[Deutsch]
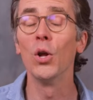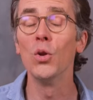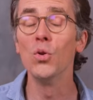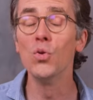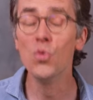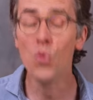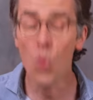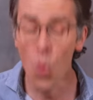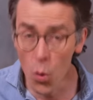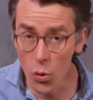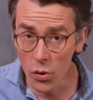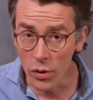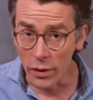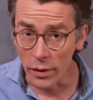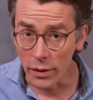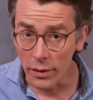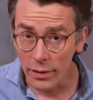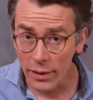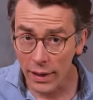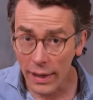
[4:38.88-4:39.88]

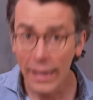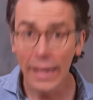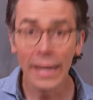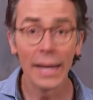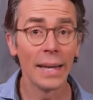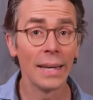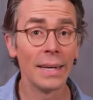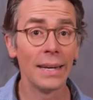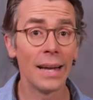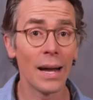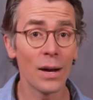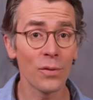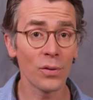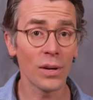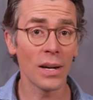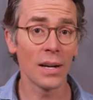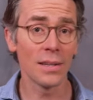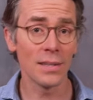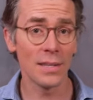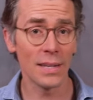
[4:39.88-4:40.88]
Nun, dafür
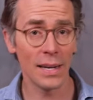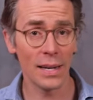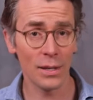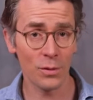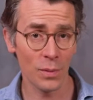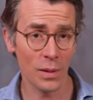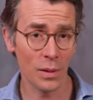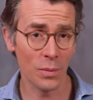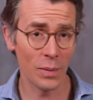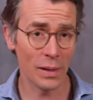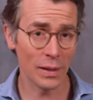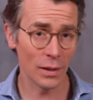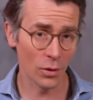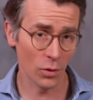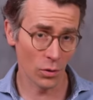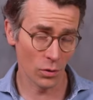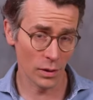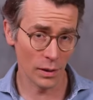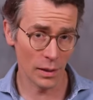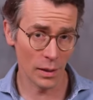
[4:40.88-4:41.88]
kann es ja erstmal eine Menge
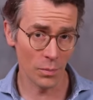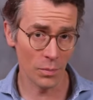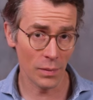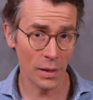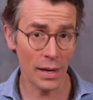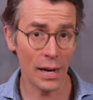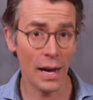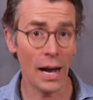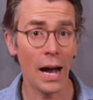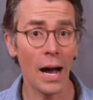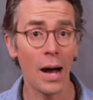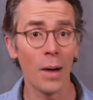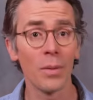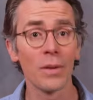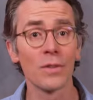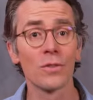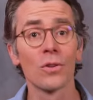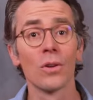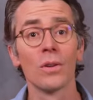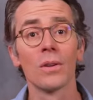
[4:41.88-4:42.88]
Gründe geben, ja. Aber
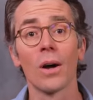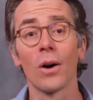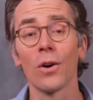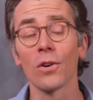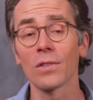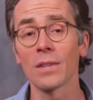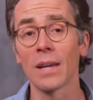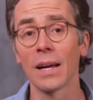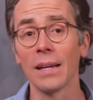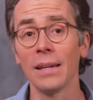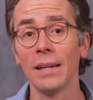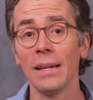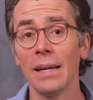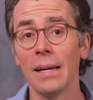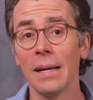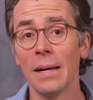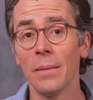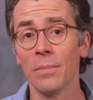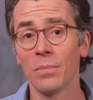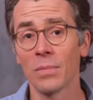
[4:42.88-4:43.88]
es könnte auch sein,
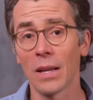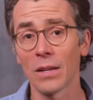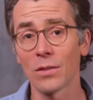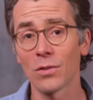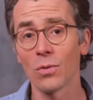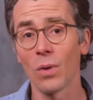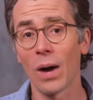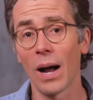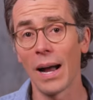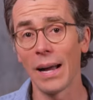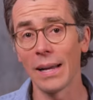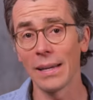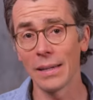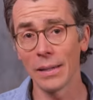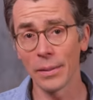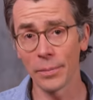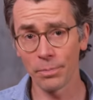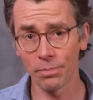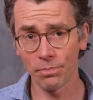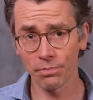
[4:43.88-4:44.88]
dass so
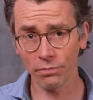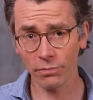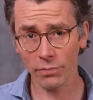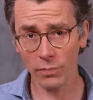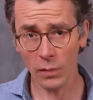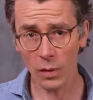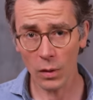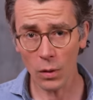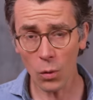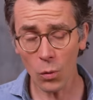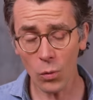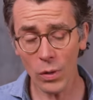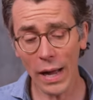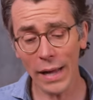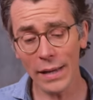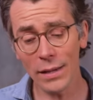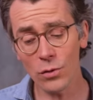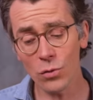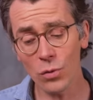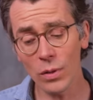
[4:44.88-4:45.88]
eine oder
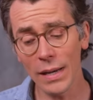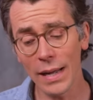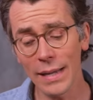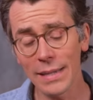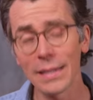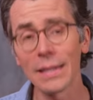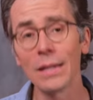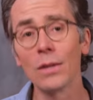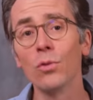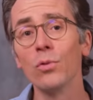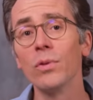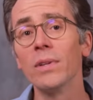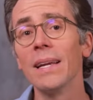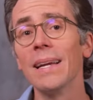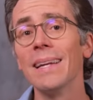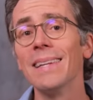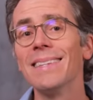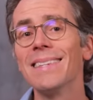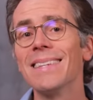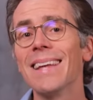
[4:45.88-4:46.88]
eine sogenannte
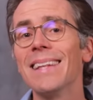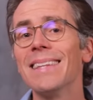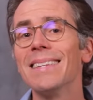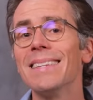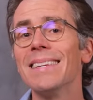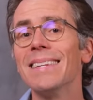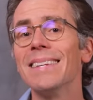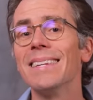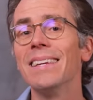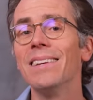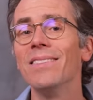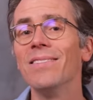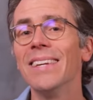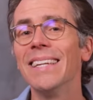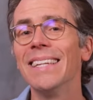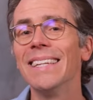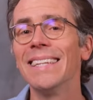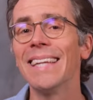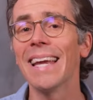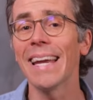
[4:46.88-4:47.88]

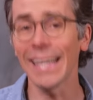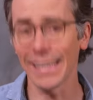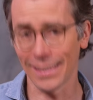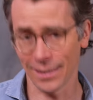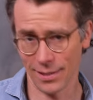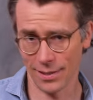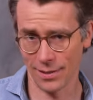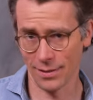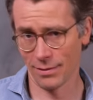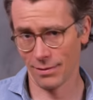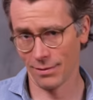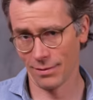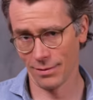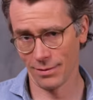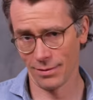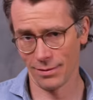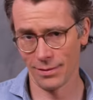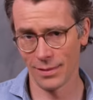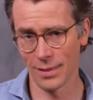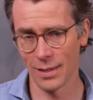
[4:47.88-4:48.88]
Glutensensitivität,
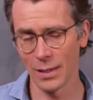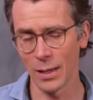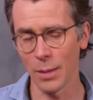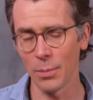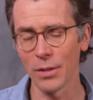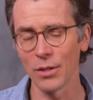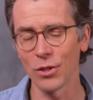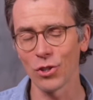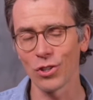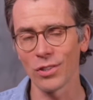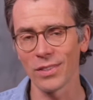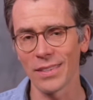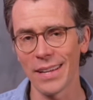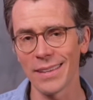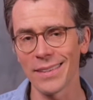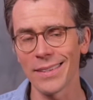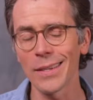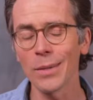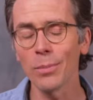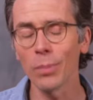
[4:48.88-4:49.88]
da bin ich das
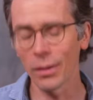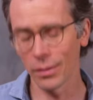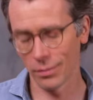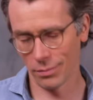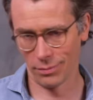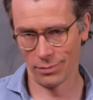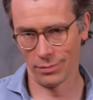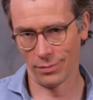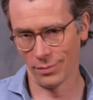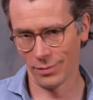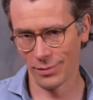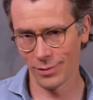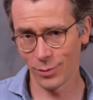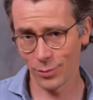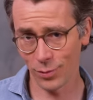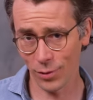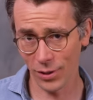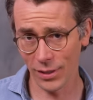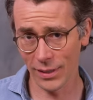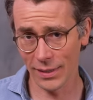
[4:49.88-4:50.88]
an
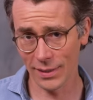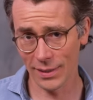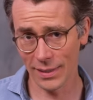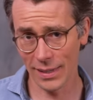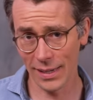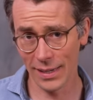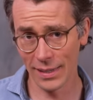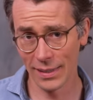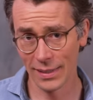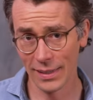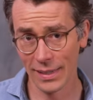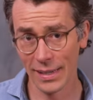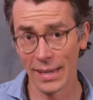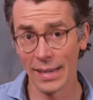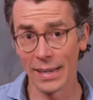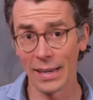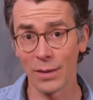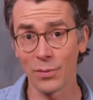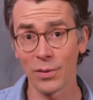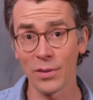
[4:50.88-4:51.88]
vorliegt. Ja?
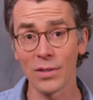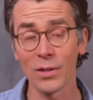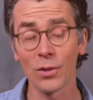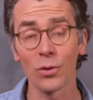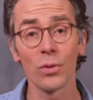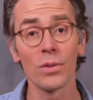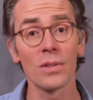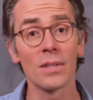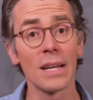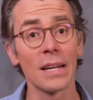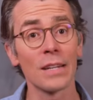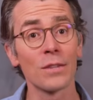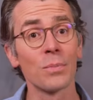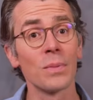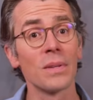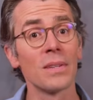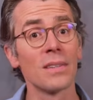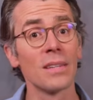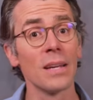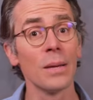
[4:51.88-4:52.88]
Davon sind rund 6
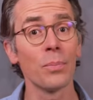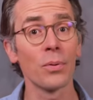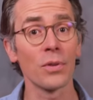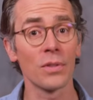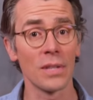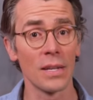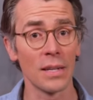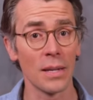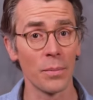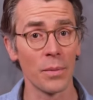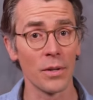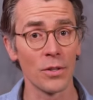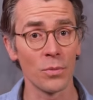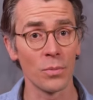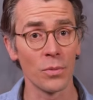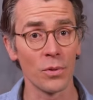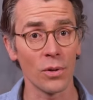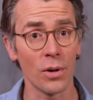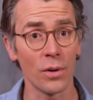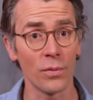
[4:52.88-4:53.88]
bis 10 Prozent der Menschen
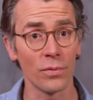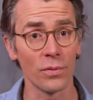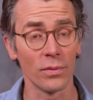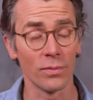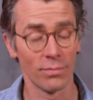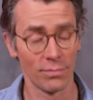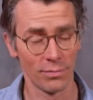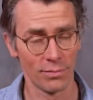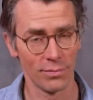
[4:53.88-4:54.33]
betroffen.